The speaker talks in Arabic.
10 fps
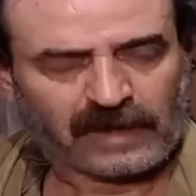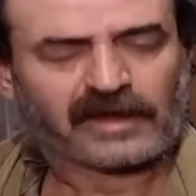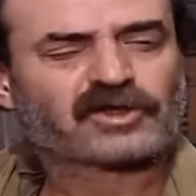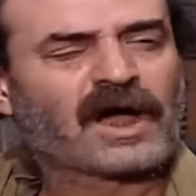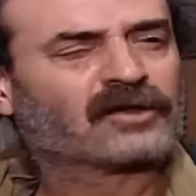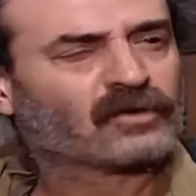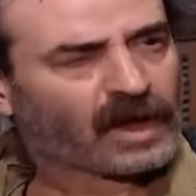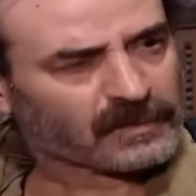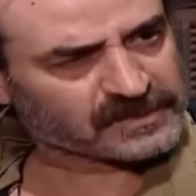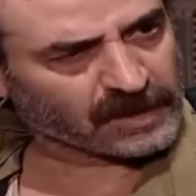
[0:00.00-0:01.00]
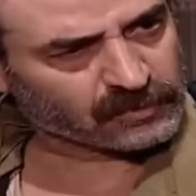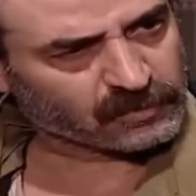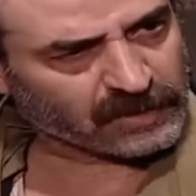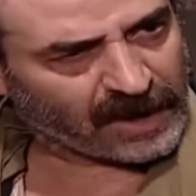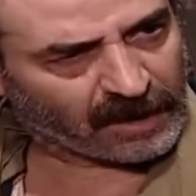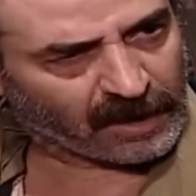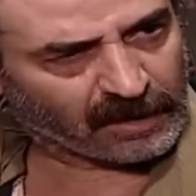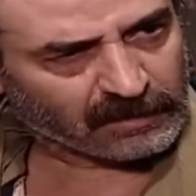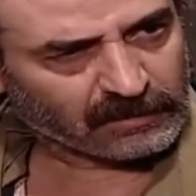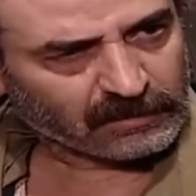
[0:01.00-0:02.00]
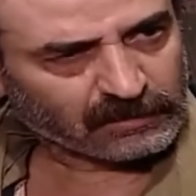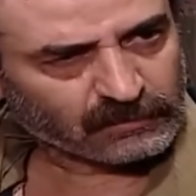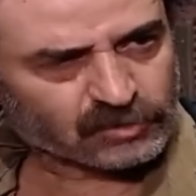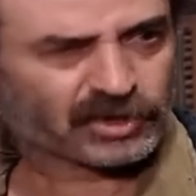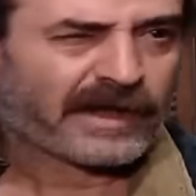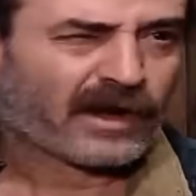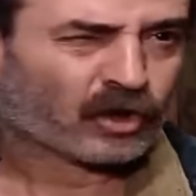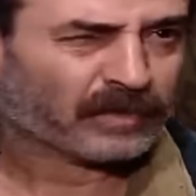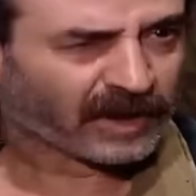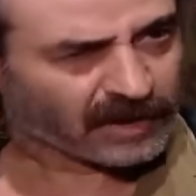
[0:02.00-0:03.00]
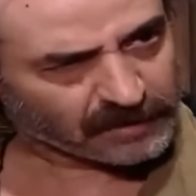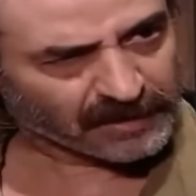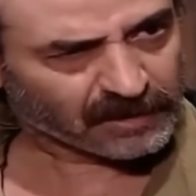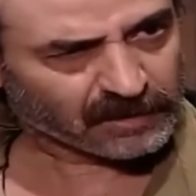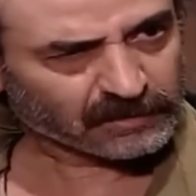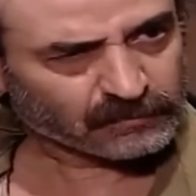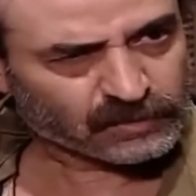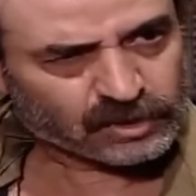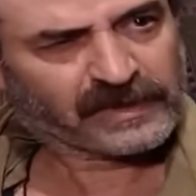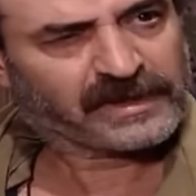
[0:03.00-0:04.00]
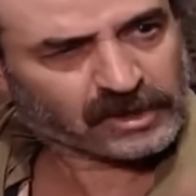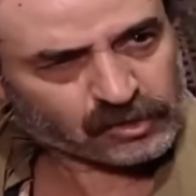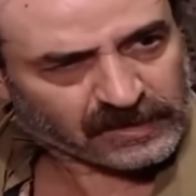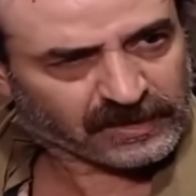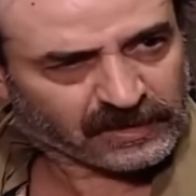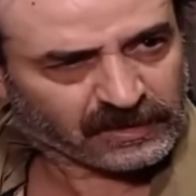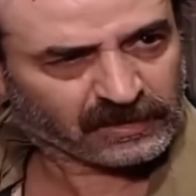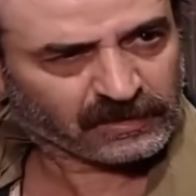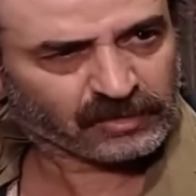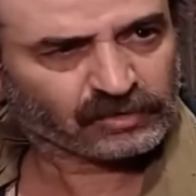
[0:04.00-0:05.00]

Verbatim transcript: شحطوا لابساطور على الحاره وشاركوا بالغنمات وشوي شوي بدهم